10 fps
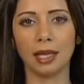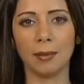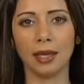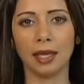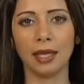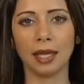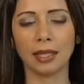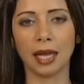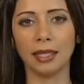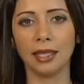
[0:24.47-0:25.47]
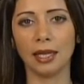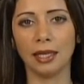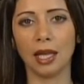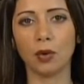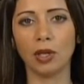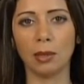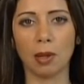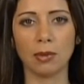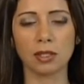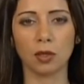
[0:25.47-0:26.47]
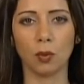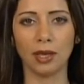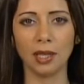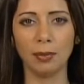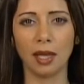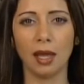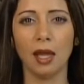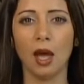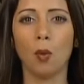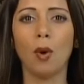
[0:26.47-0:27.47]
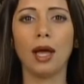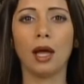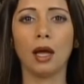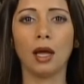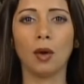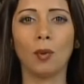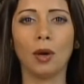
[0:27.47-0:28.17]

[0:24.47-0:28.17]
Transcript: الأمريكية تحديدا إلى كل من مصر وليبيا آه،